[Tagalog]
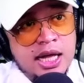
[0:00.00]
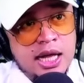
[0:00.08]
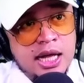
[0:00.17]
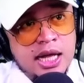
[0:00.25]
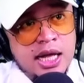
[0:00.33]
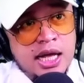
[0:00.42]

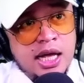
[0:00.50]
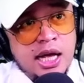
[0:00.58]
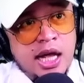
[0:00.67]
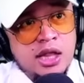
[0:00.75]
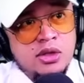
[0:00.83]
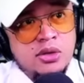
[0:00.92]
ha?
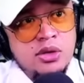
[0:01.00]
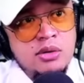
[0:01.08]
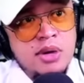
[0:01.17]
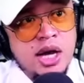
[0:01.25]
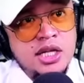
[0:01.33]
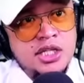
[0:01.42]
Ito ho'y
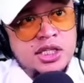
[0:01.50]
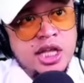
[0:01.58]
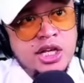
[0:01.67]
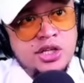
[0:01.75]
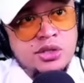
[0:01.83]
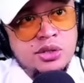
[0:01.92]
mga
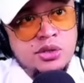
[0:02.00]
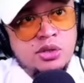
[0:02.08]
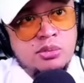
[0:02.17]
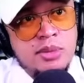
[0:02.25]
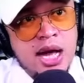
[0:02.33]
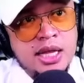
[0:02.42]
station
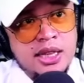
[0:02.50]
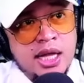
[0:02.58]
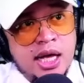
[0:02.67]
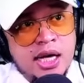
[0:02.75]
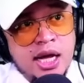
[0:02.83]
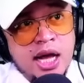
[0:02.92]

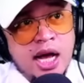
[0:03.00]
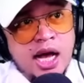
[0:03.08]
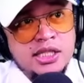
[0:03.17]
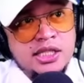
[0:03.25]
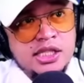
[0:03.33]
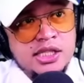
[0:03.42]
commander,
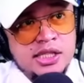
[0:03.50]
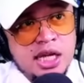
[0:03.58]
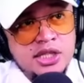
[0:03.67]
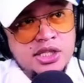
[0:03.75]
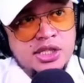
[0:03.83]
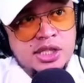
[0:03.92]

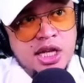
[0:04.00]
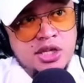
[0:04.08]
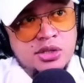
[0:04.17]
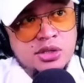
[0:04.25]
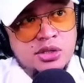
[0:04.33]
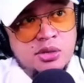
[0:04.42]
assistant
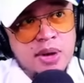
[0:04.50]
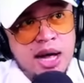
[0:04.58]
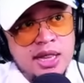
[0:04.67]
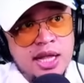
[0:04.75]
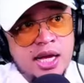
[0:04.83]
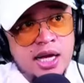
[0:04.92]
station
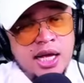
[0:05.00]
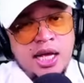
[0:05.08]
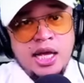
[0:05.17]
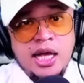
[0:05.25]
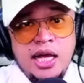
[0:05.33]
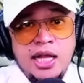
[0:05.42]
commander
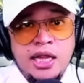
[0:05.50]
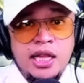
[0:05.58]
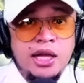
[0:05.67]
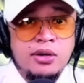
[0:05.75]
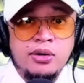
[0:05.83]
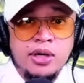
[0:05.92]

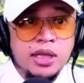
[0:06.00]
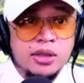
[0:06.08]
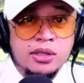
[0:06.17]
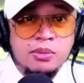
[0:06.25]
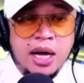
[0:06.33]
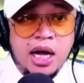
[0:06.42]
hindi ho
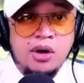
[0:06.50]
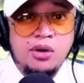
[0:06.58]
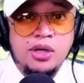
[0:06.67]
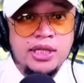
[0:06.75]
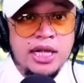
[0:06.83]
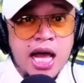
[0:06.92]
ito mga
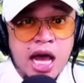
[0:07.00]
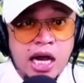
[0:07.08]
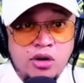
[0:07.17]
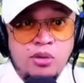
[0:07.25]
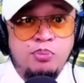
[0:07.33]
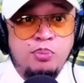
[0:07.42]

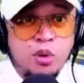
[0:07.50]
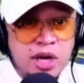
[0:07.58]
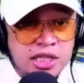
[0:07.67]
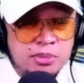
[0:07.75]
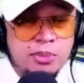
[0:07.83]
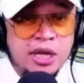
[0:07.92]
ordinaryong
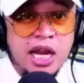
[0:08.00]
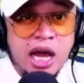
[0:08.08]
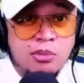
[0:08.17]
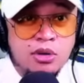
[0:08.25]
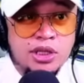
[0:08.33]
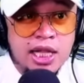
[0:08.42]
pulis
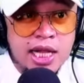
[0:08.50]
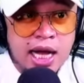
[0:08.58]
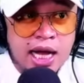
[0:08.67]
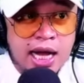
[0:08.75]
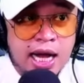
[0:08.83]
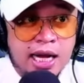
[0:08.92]
bigla mong
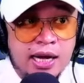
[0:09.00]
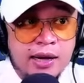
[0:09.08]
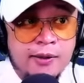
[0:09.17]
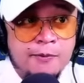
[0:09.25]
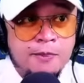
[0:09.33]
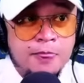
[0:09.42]
tinanggal.
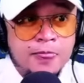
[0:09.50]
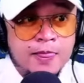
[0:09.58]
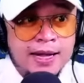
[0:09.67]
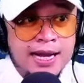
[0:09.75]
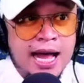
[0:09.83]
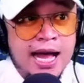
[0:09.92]

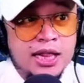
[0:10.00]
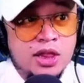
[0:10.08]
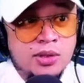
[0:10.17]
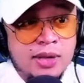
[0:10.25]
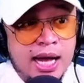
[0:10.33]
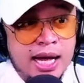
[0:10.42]
Lahat
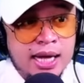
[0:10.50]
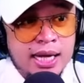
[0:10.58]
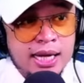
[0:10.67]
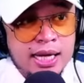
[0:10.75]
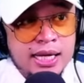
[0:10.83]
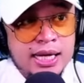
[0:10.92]
to ah,
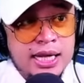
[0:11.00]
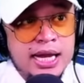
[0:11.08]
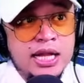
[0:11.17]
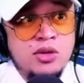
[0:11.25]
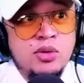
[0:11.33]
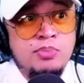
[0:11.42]

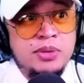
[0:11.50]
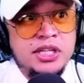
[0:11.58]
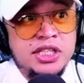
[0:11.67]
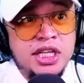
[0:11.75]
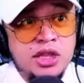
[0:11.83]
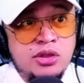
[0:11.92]
ilan nung
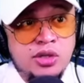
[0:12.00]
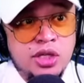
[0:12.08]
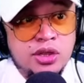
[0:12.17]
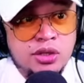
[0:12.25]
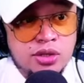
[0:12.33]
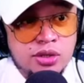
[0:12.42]
presinto
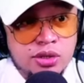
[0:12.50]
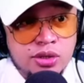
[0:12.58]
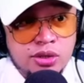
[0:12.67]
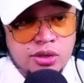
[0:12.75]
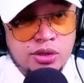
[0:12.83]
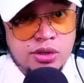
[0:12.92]
ito.
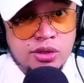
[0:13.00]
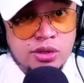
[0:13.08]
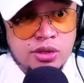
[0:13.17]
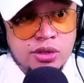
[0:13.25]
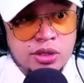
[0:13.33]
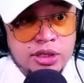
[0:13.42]

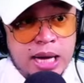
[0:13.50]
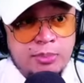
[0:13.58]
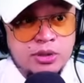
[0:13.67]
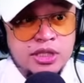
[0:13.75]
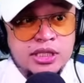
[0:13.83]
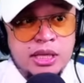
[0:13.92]

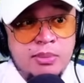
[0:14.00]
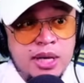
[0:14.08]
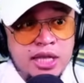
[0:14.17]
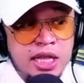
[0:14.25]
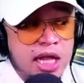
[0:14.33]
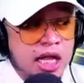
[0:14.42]
Tapos
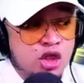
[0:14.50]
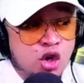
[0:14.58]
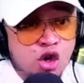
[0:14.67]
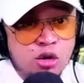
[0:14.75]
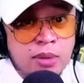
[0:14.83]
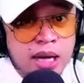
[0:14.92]
sasabihin nila,
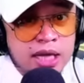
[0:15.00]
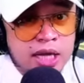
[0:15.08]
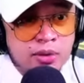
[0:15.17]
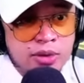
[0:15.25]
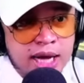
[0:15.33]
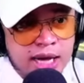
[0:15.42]
normal
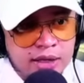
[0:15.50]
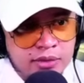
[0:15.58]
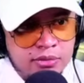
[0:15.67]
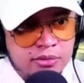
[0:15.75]
daw yan.